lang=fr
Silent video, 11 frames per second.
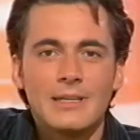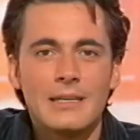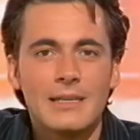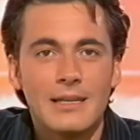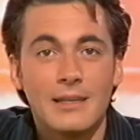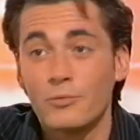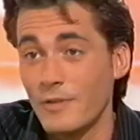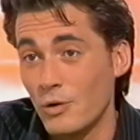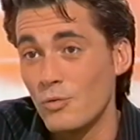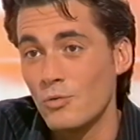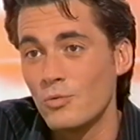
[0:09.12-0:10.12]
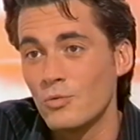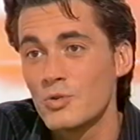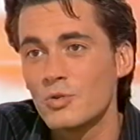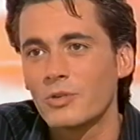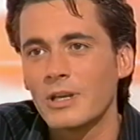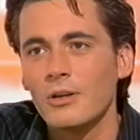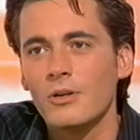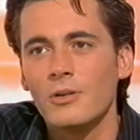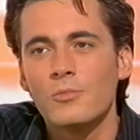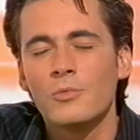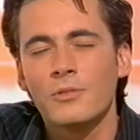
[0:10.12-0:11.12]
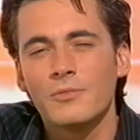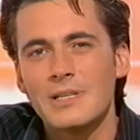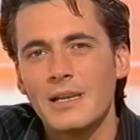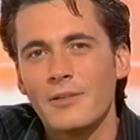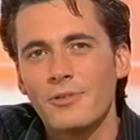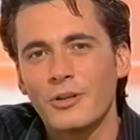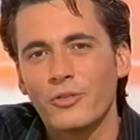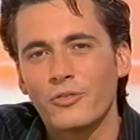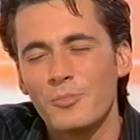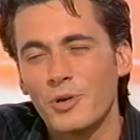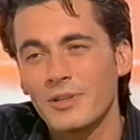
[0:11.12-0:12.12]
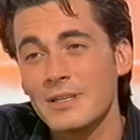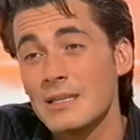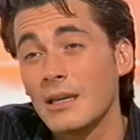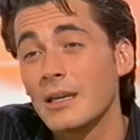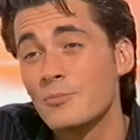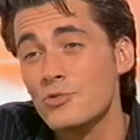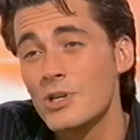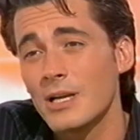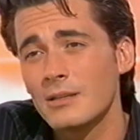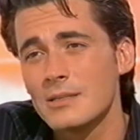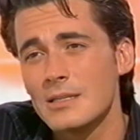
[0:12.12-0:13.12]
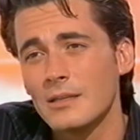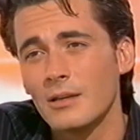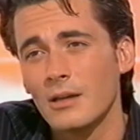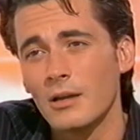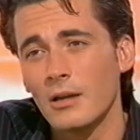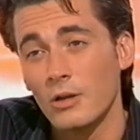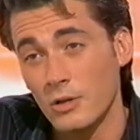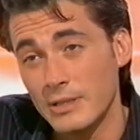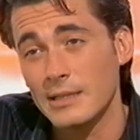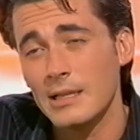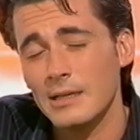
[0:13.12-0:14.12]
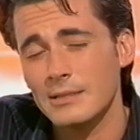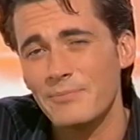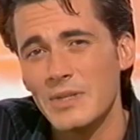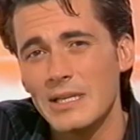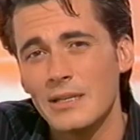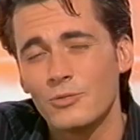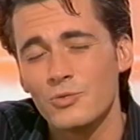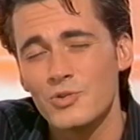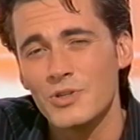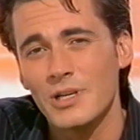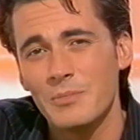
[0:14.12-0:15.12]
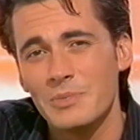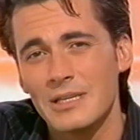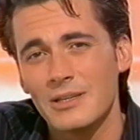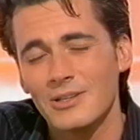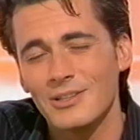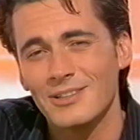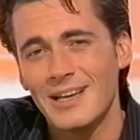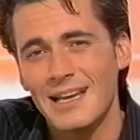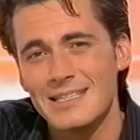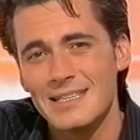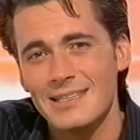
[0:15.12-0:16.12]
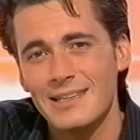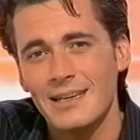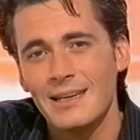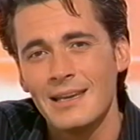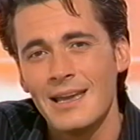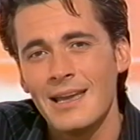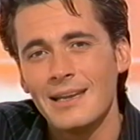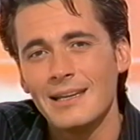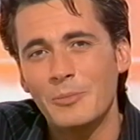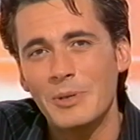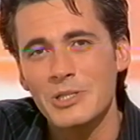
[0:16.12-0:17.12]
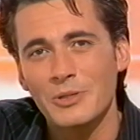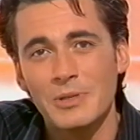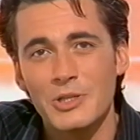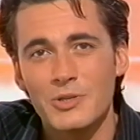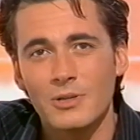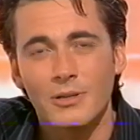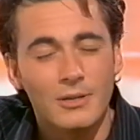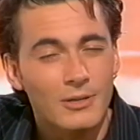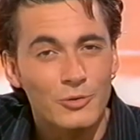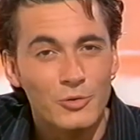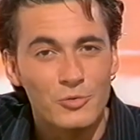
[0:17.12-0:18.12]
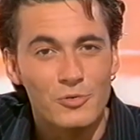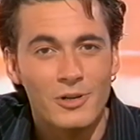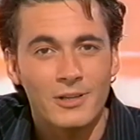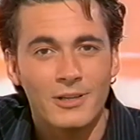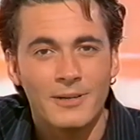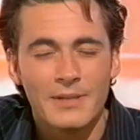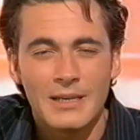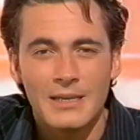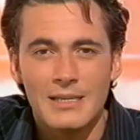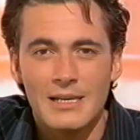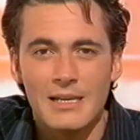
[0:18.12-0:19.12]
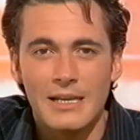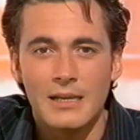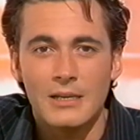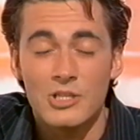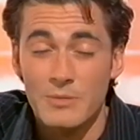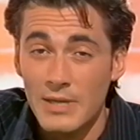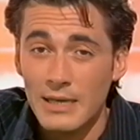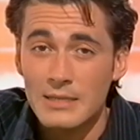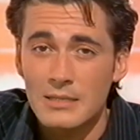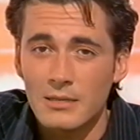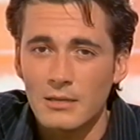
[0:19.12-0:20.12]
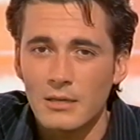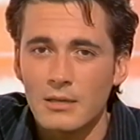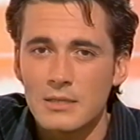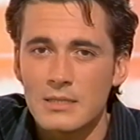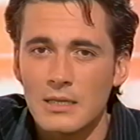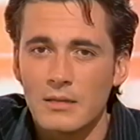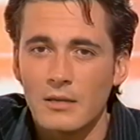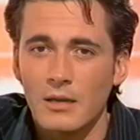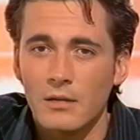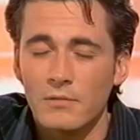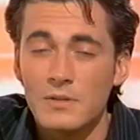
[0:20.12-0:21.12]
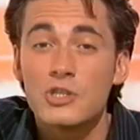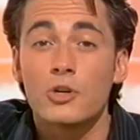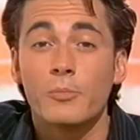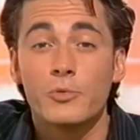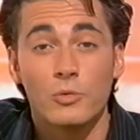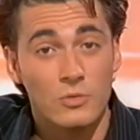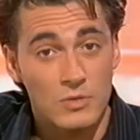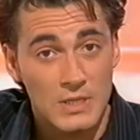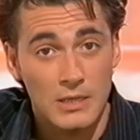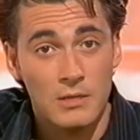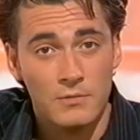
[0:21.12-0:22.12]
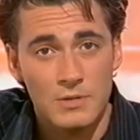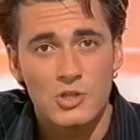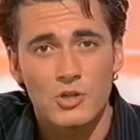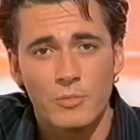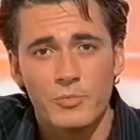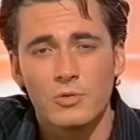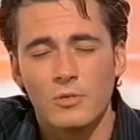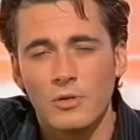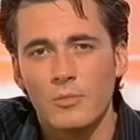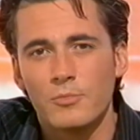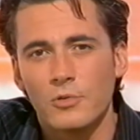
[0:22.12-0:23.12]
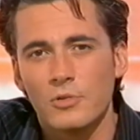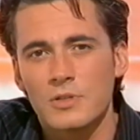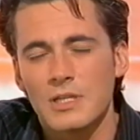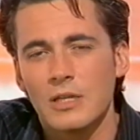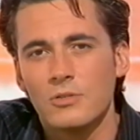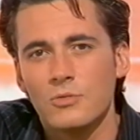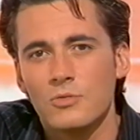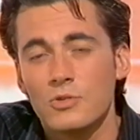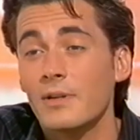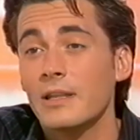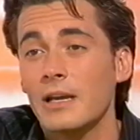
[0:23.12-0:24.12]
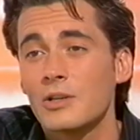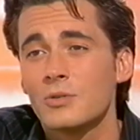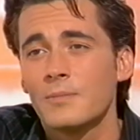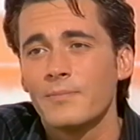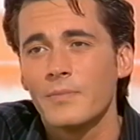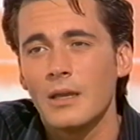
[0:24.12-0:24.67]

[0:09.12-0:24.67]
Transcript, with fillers: il est ouvert aux autres et au monde. Vous allez le voir dans ce portrait. C'est Eric Poujade. C'est un grand athlète. Il est aux Jeux Olympiques à Sydney. Il représente bien sûr nos couleurs. Il est gymnaste. C'est un vice-champion cette année, vice-champion pour le ski du cheval d'Arçon.